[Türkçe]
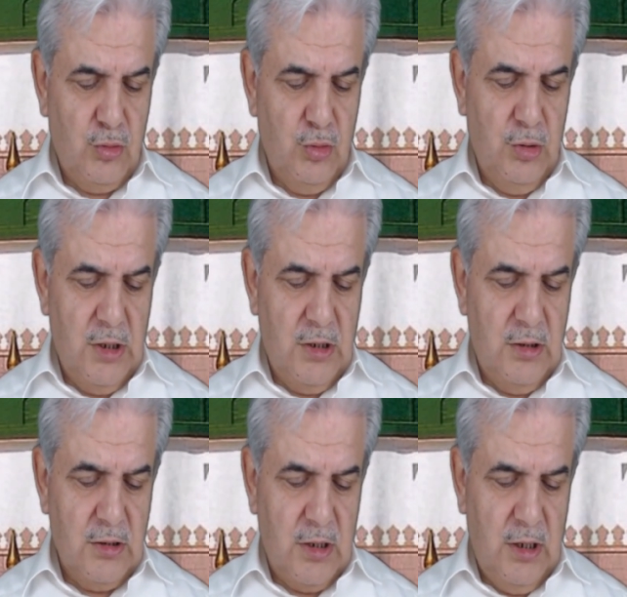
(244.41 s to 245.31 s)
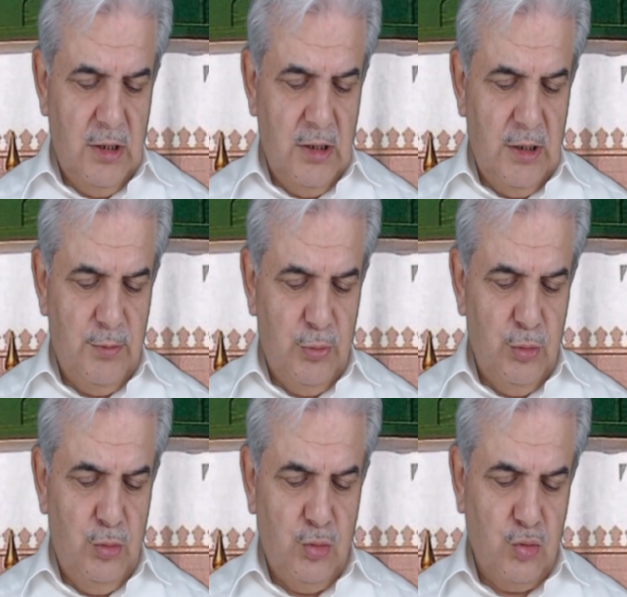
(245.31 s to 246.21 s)
sünnetinin kaynağı
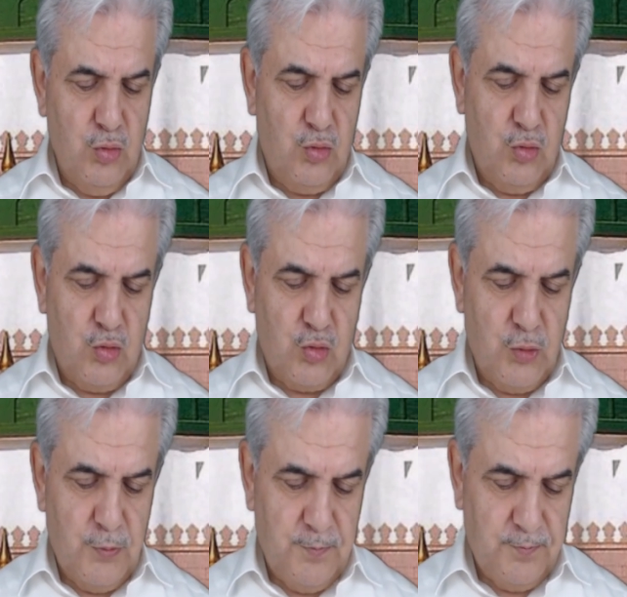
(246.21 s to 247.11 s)
bu üç husus.